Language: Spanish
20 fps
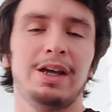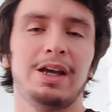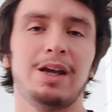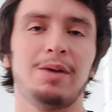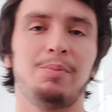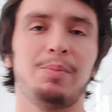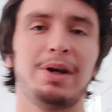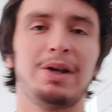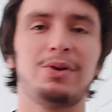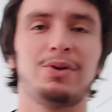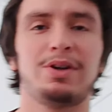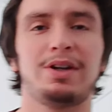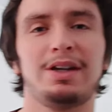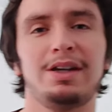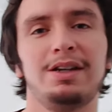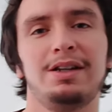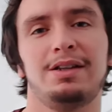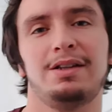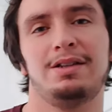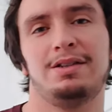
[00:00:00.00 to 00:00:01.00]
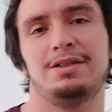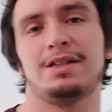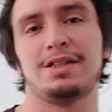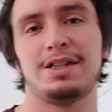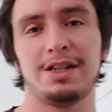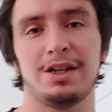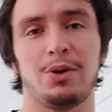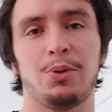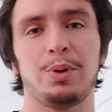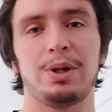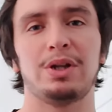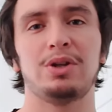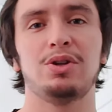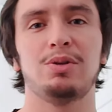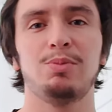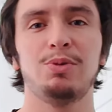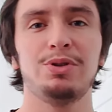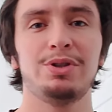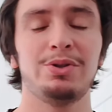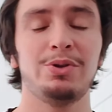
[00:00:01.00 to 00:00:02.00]
Espero que se sigan cuidando
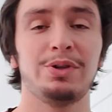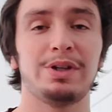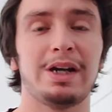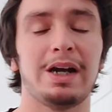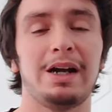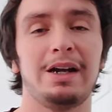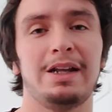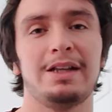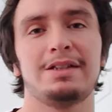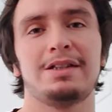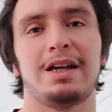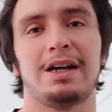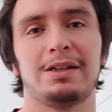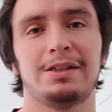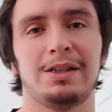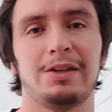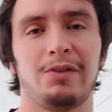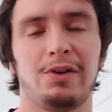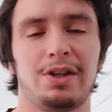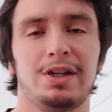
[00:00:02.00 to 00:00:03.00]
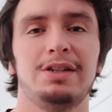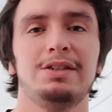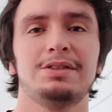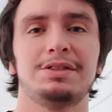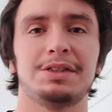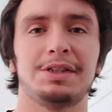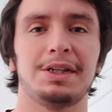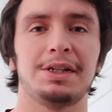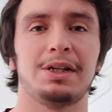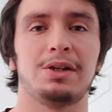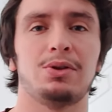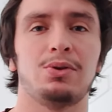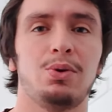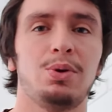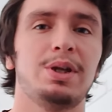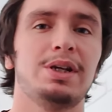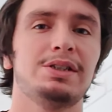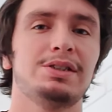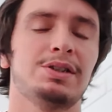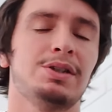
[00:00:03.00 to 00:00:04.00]
mucho, que hagan esta actividad. Si tienen
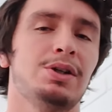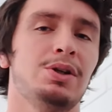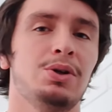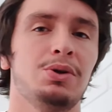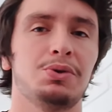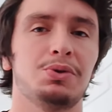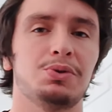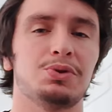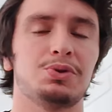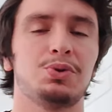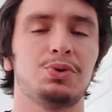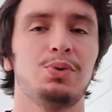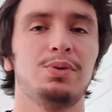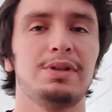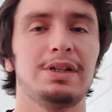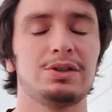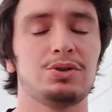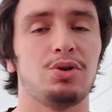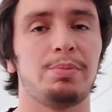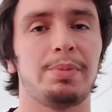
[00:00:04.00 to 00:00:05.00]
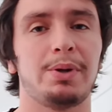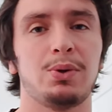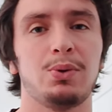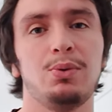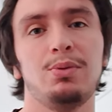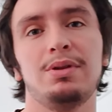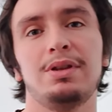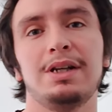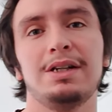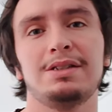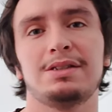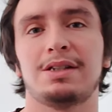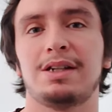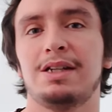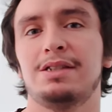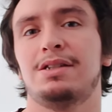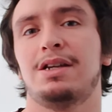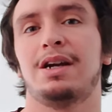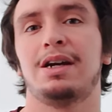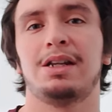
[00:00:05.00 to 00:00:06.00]
dudas, consultas o preguntas
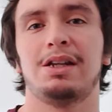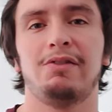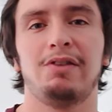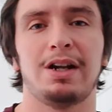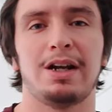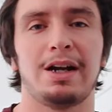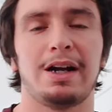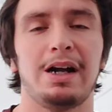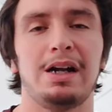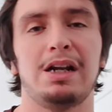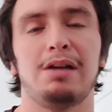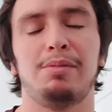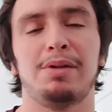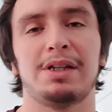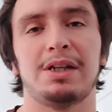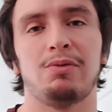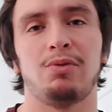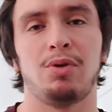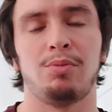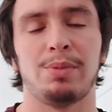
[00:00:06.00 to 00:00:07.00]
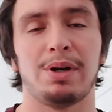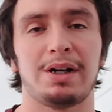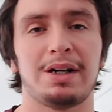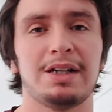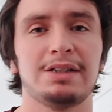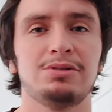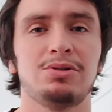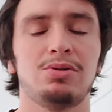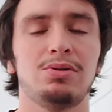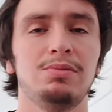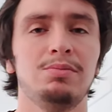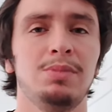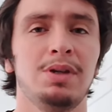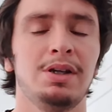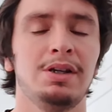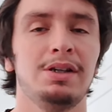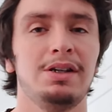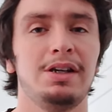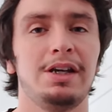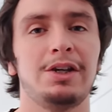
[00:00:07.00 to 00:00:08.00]
las escriben acá en la plataforma Classroom
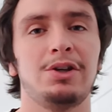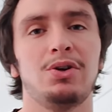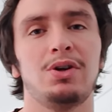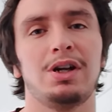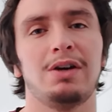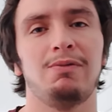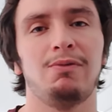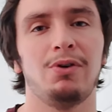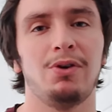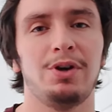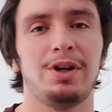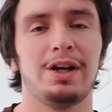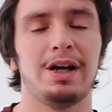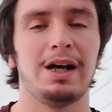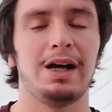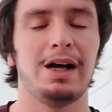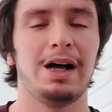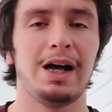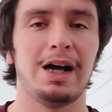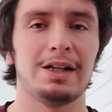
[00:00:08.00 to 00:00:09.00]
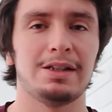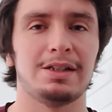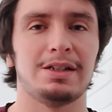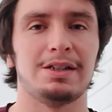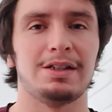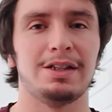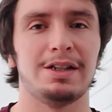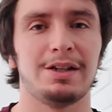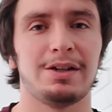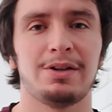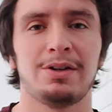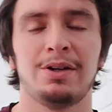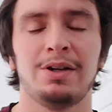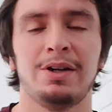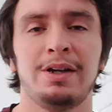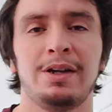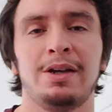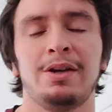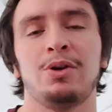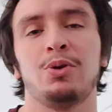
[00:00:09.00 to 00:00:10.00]
y yo las voy a atender.
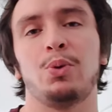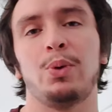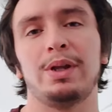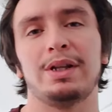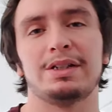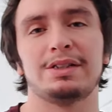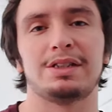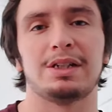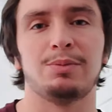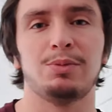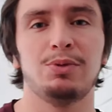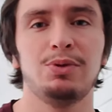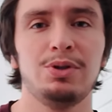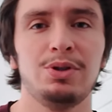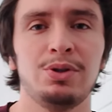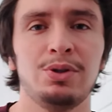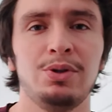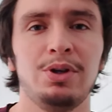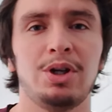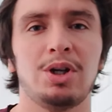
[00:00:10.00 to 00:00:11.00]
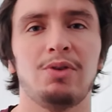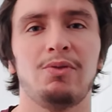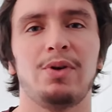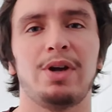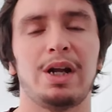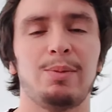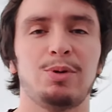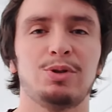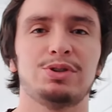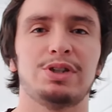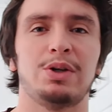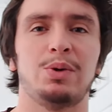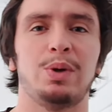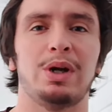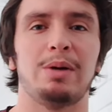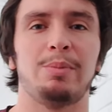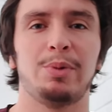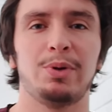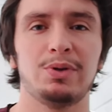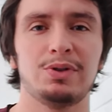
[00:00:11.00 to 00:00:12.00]
Cuídense mucho y nos veremos en
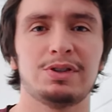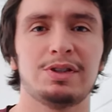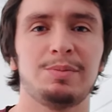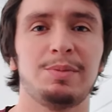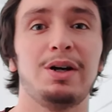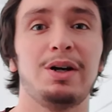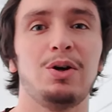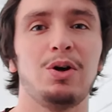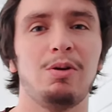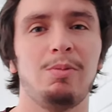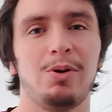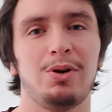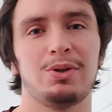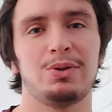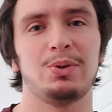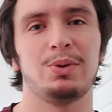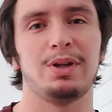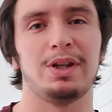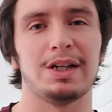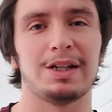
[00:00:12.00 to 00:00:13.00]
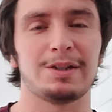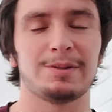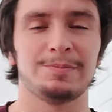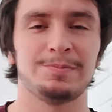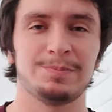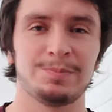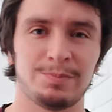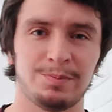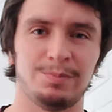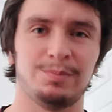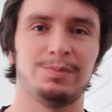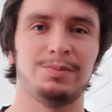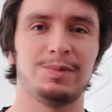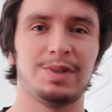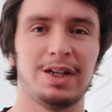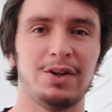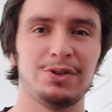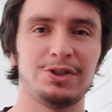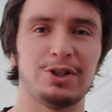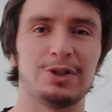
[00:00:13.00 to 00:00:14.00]
una próxima oportunidad.
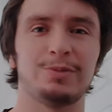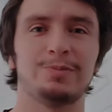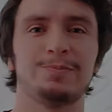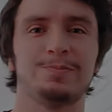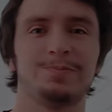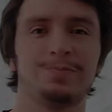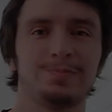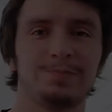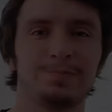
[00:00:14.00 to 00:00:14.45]
Chao, chao.